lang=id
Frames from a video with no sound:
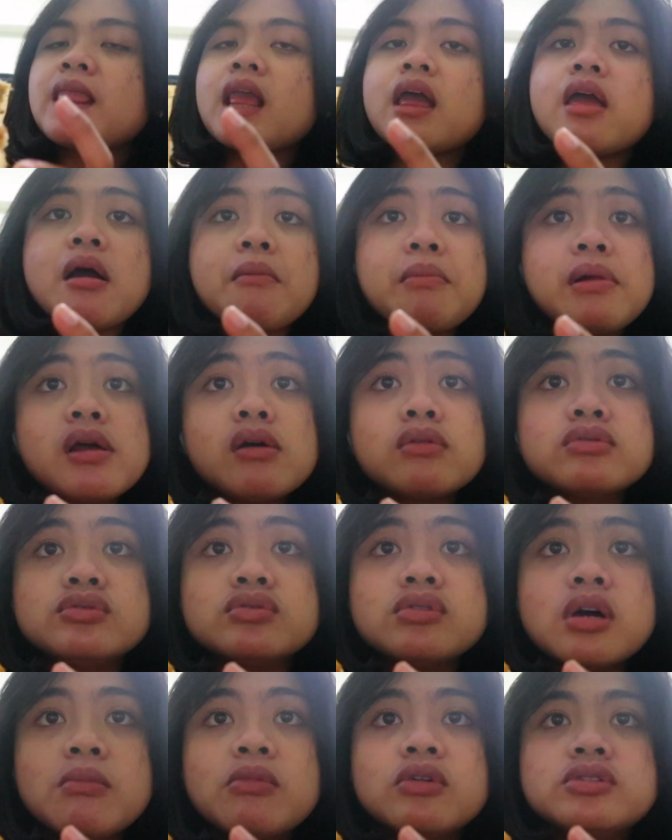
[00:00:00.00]
yang paling aku
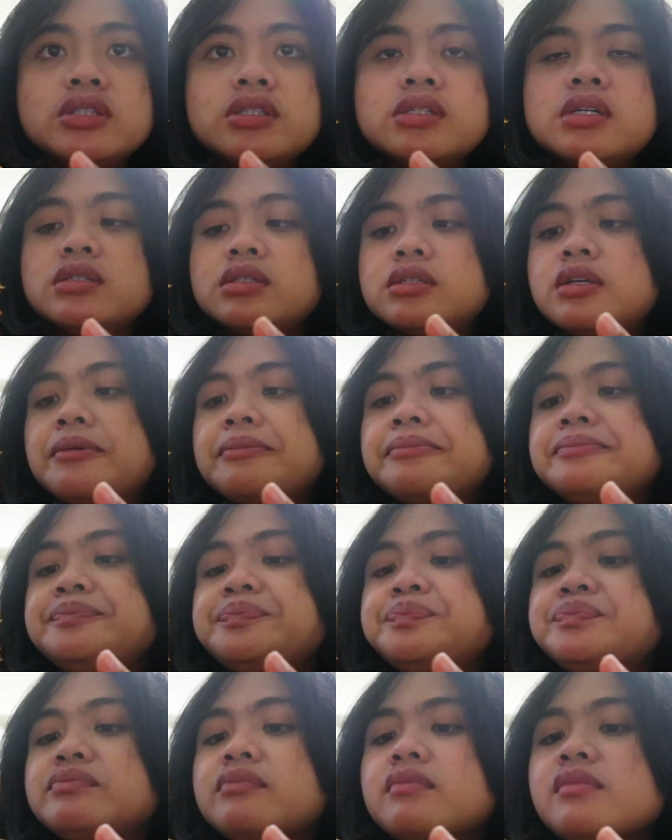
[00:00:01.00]
suka mochinya sih
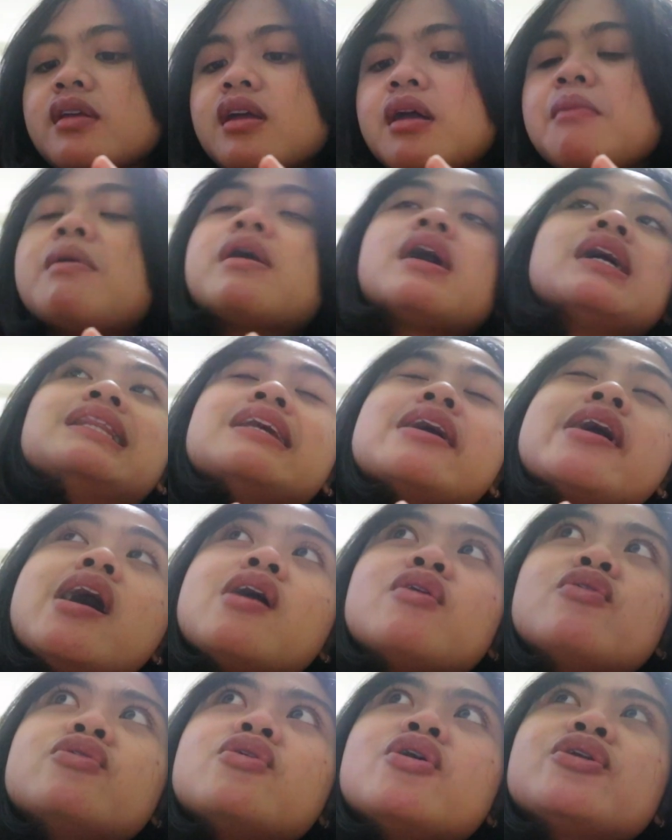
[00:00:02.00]
emang
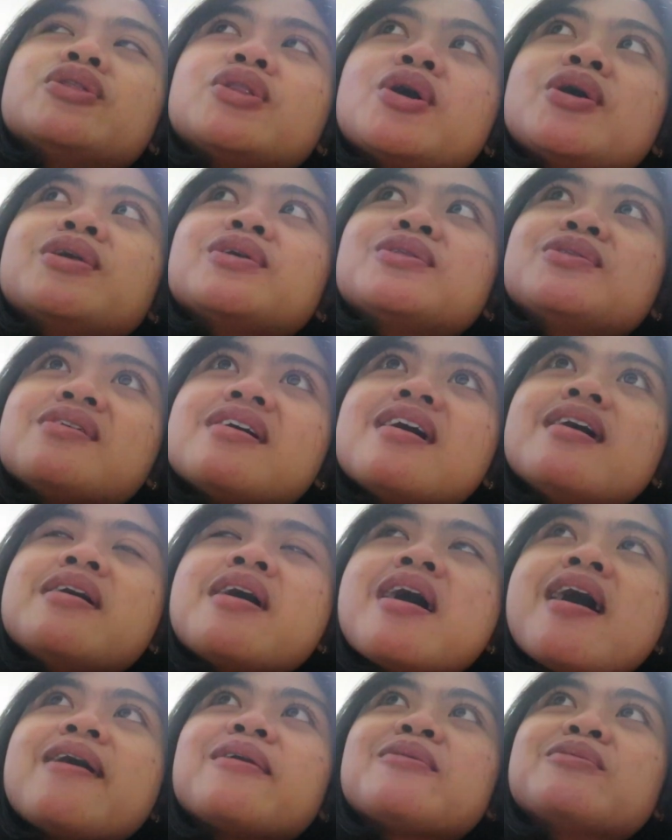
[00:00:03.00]
ketika aku nonton itu
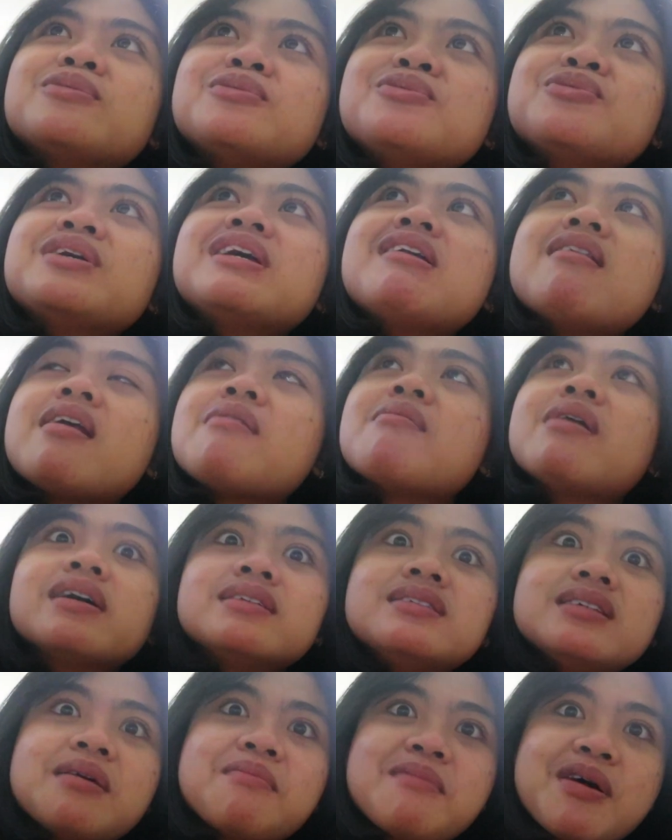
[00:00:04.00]
kayak aku tuh ngiler
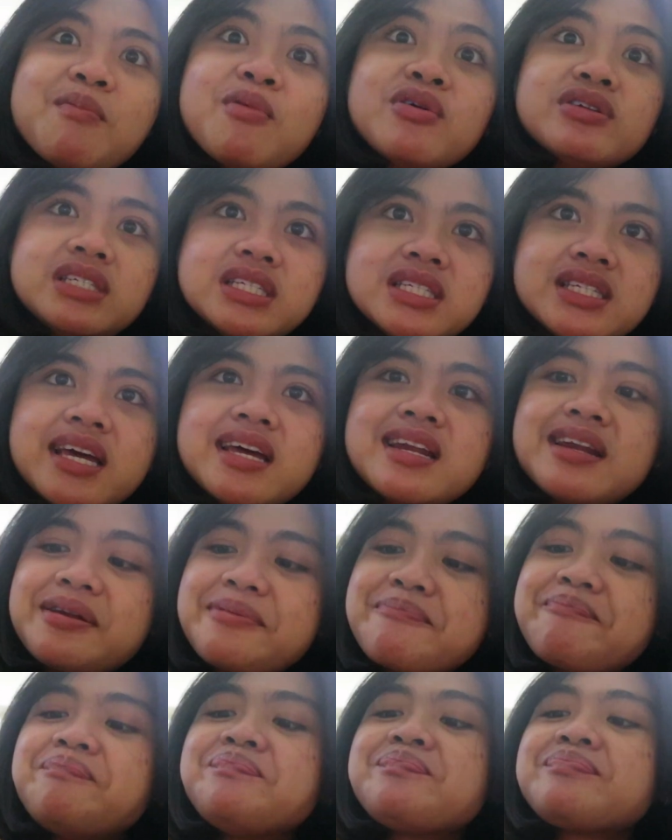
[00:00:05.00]
banget sama mochinya
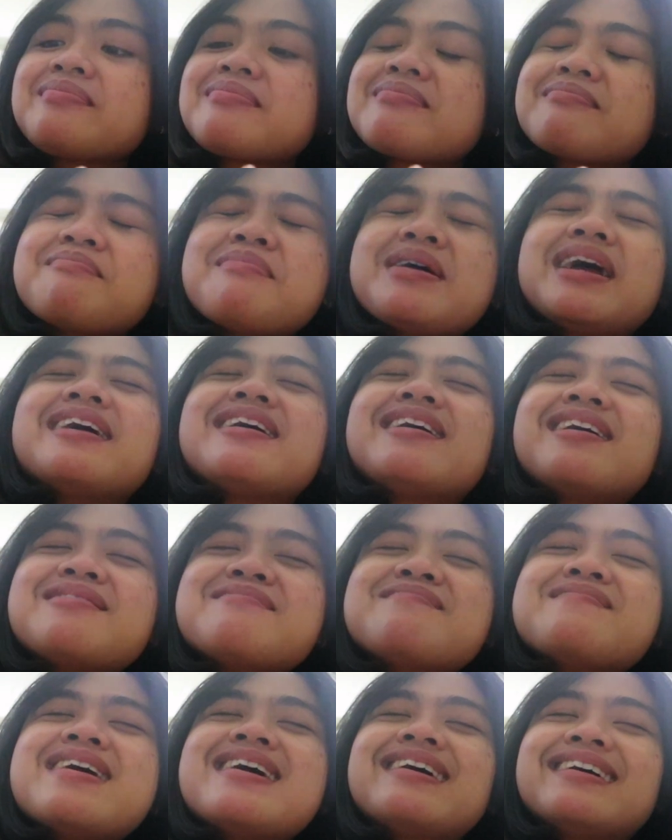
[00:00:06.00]
dan
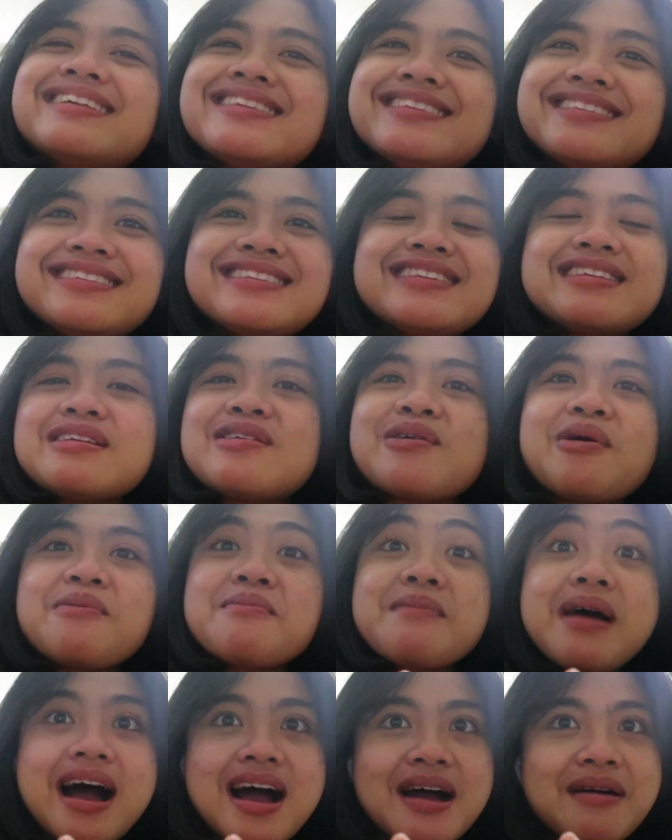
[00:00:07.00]
pengen banget
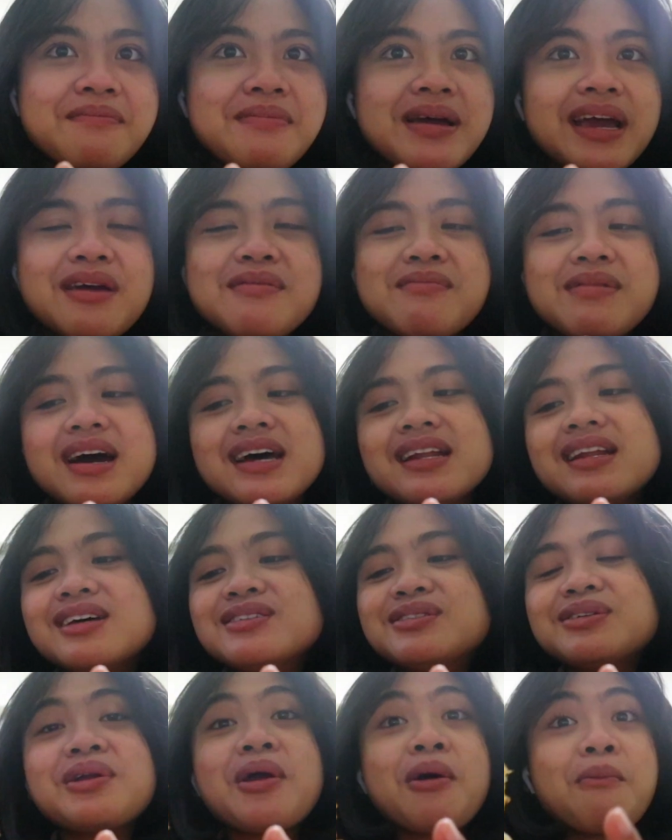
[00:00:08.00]
nyoba pengen banget
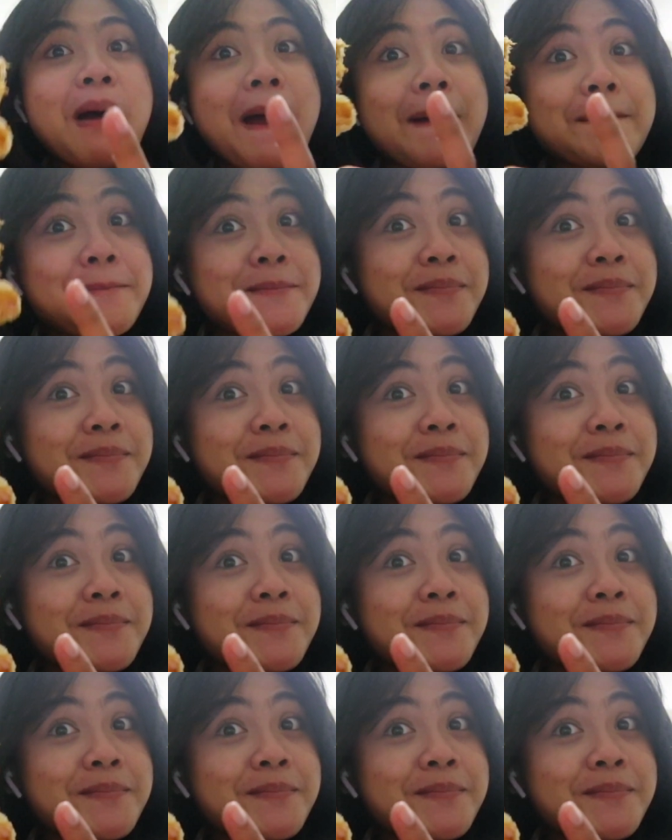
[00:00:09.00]
langsung nyoba